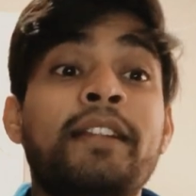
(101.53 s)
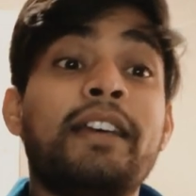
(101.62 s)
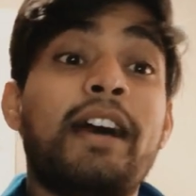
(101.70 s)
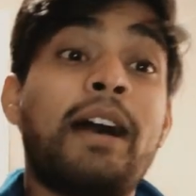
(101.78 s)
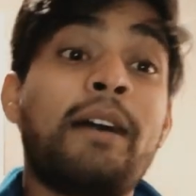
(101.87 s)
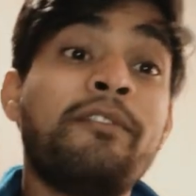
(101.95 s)
बाद
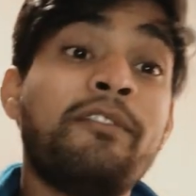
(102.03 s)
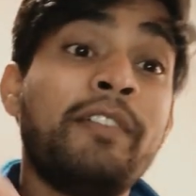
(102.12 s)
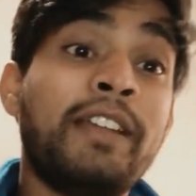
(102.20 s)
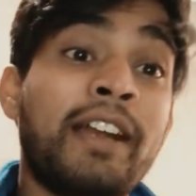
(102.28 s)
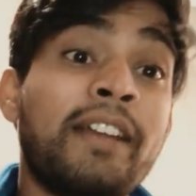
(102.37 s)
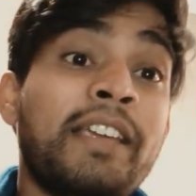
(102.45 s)
आप
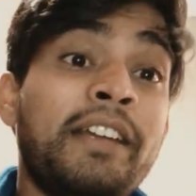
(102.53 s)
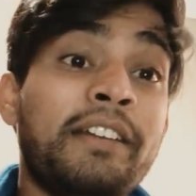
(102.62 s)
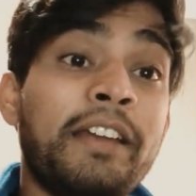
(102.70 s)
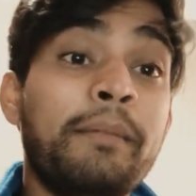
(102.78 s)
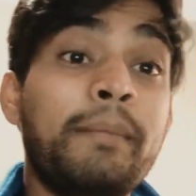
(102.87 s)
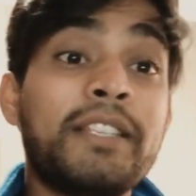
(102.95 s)
विराट की
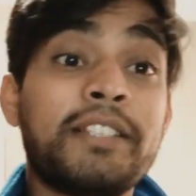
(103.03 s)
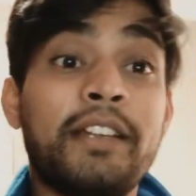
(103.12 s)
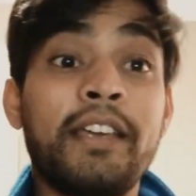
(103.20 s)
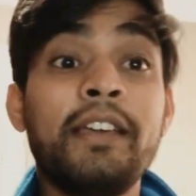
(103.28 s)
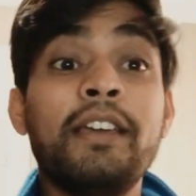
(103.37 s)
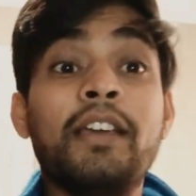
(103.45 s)
ट्रेन में
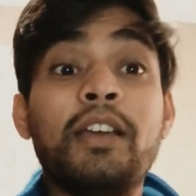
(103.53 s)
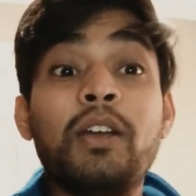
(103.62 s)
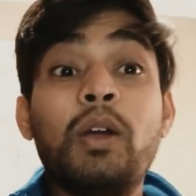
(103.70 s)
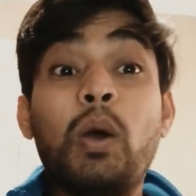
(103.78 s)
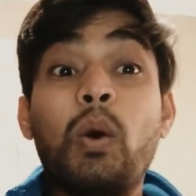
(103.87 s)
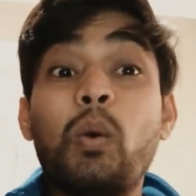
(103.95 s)
चढ़े
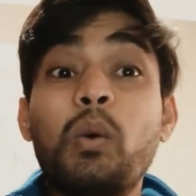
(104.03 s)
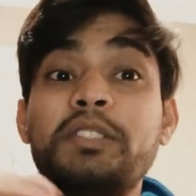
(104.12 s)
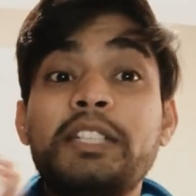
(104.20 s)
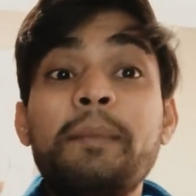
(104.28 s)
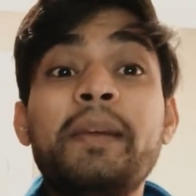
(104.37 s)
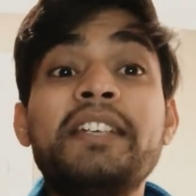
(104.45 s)

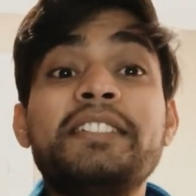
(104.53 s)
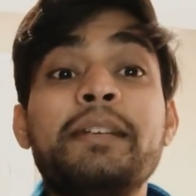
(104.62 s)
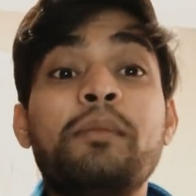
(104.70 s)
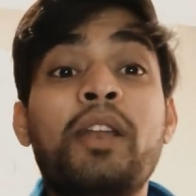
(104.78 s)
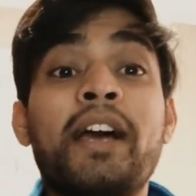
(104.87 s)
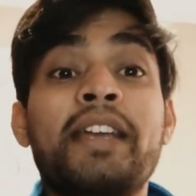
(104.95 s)
उसी भीड़
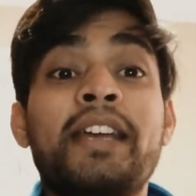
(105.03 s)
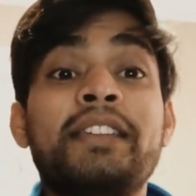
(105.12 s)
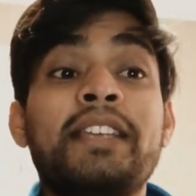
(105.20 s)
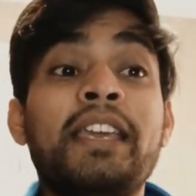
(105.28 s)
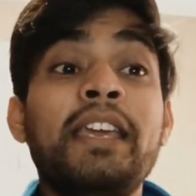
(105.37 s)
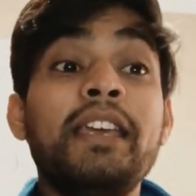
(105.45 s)
से
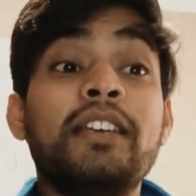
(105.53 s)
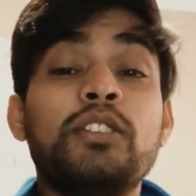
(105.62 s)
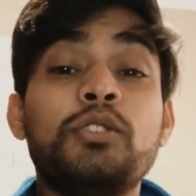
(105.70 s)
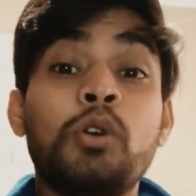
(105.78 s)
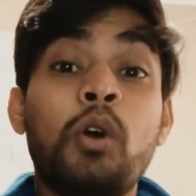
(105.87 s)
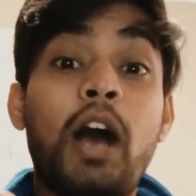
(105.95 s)
मुलाकात की
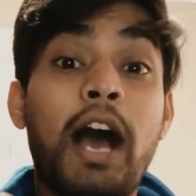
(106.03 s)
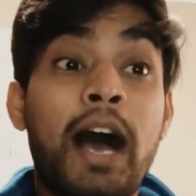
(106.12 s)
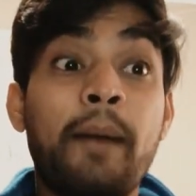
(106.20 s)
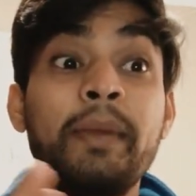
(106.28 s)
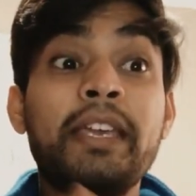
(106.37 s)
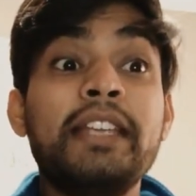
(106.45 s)
जो
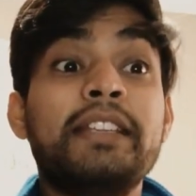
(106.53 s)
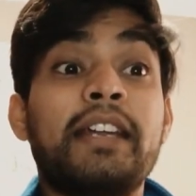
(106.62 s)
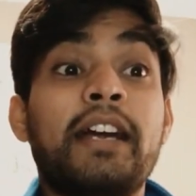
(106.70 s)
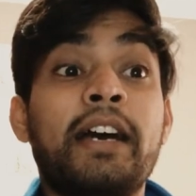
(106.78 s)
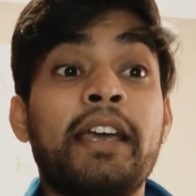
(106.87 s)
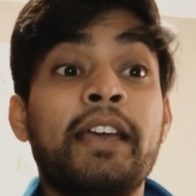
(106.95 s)
आप ही की
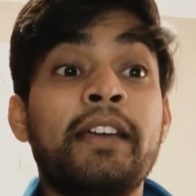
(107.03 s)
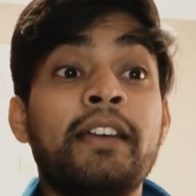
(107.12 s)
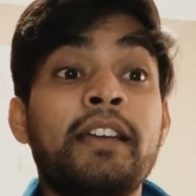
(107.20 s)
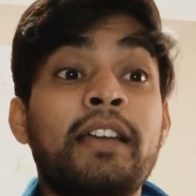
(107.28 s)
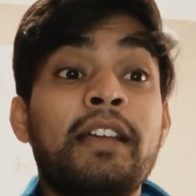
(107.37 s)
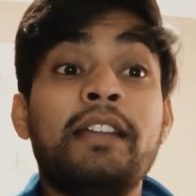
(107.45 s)
तरह है
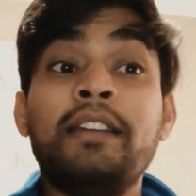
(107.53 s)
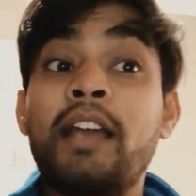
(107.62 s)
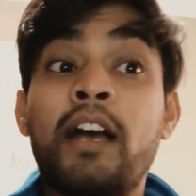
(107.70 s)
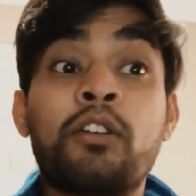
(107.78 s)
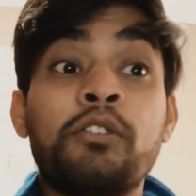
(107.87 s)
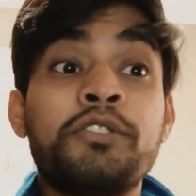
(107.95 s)

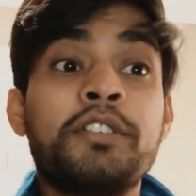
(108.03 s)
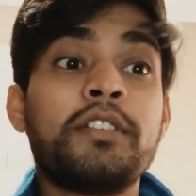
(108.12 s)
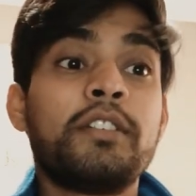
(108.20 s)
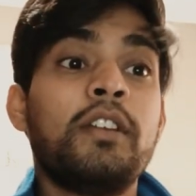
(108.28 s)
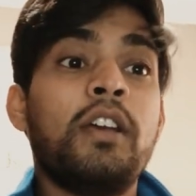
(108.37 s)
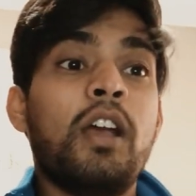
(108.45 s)
ना खुश
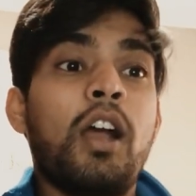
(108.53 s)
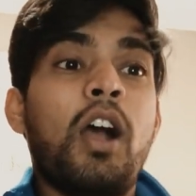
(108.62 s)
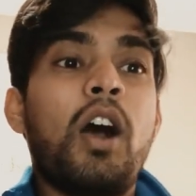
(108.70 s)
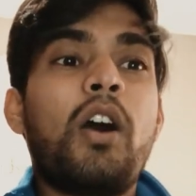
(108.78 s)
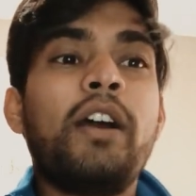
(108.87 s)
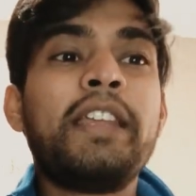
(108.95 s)

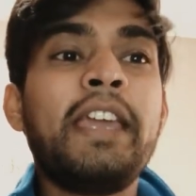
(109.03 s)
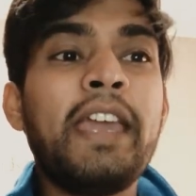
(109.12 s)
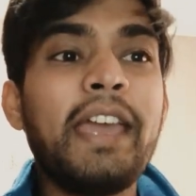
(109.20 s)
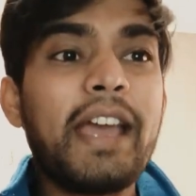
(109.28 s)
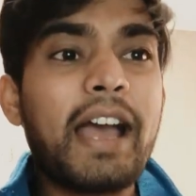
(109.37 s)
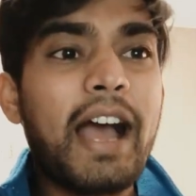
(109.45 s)
और ये
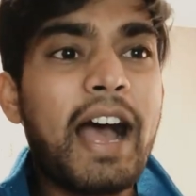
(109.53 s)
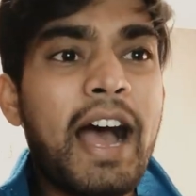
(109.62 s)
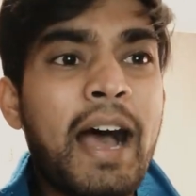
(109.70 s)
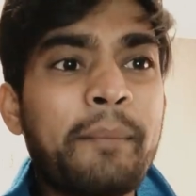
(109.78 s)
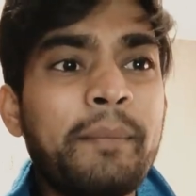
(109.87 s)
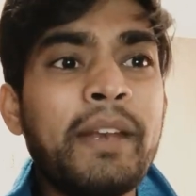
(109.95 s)

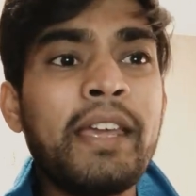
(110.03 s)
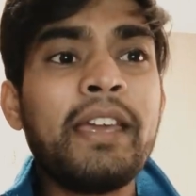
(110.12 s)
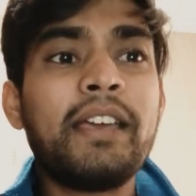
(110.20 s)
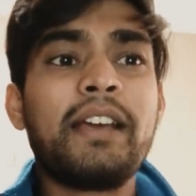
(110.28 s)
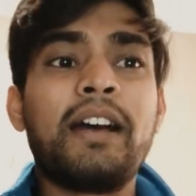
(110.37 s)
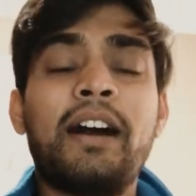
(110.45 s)
आपने
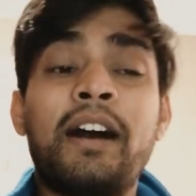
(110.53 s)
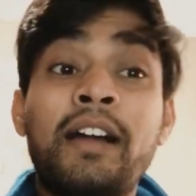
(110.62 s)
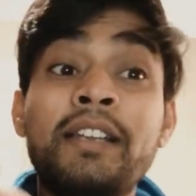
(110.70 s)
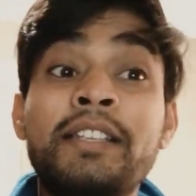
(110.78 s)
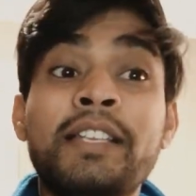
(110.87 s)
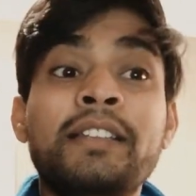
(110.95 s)

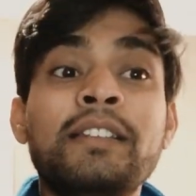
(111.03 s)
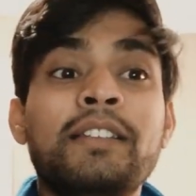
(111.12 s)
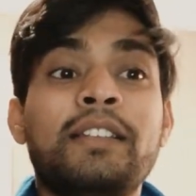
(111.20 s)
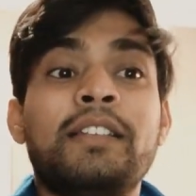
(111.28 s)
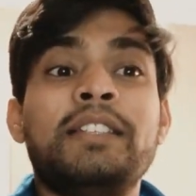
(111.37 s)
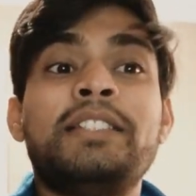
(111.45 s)
हर दिन
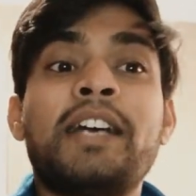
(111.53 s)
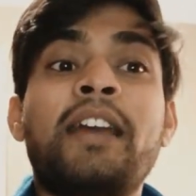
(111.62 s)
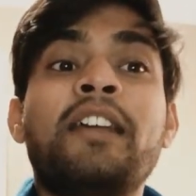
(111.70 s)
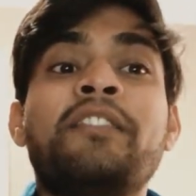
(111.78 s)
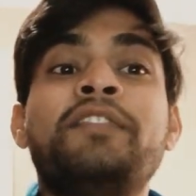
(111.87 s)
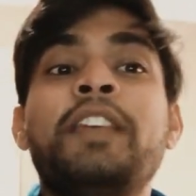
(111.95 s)

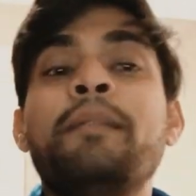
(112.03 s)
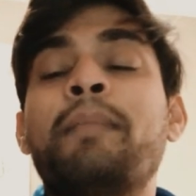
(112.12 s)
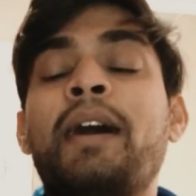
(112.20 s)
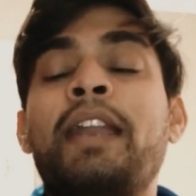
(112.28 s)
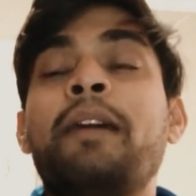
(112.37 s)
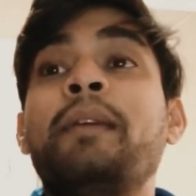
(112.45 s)
चार हफ्ते
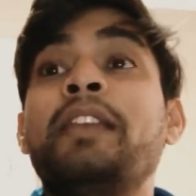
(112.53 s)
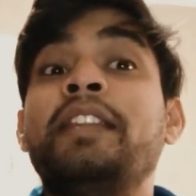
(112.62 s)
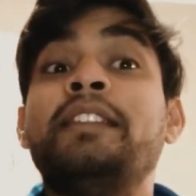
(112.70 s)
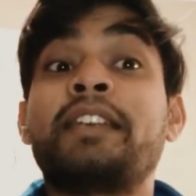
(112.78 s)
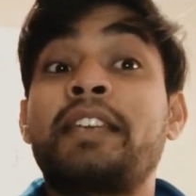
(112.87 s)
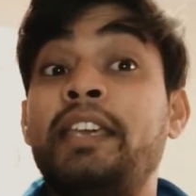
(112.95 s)
बारह
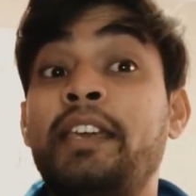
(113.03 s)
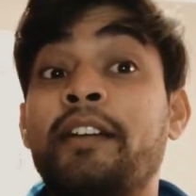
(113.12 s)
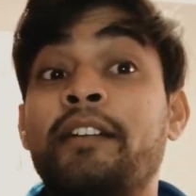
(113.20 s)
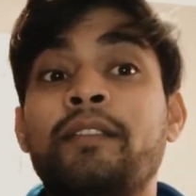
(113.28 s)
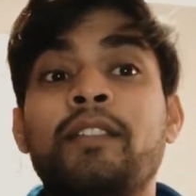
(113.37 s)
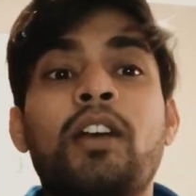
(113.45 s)
महीने तक
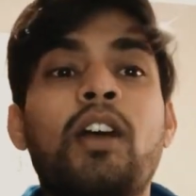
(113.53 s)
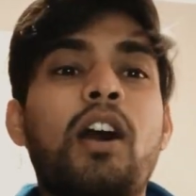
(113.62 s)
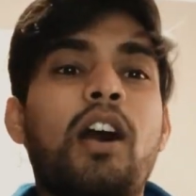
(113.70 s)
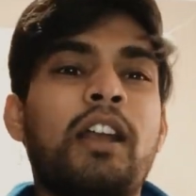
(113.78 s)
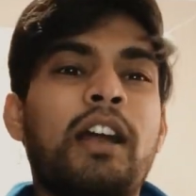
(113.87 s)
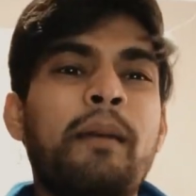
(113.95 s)
किया
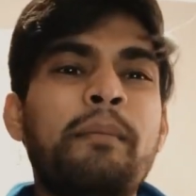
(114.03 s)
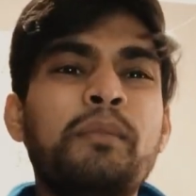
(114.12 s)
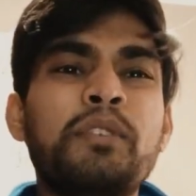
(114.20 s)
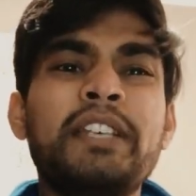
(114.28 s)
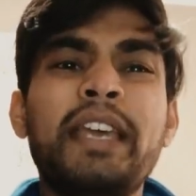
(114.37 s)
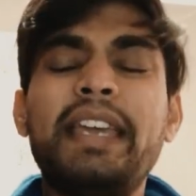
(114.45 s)
और अब
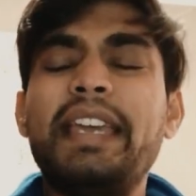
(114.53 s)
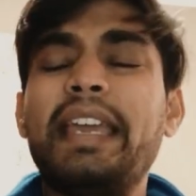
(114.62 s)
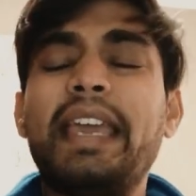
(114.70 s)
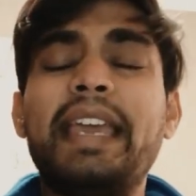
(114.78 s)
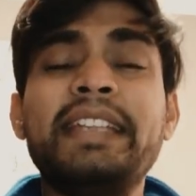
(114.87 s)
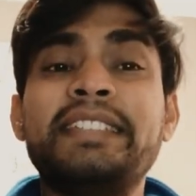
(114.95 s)
मुझे
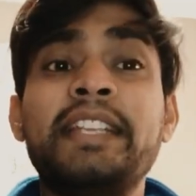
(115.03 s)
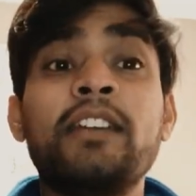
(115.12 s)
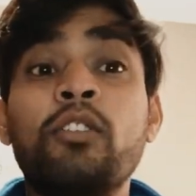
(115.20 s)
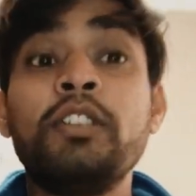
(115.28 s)
इससे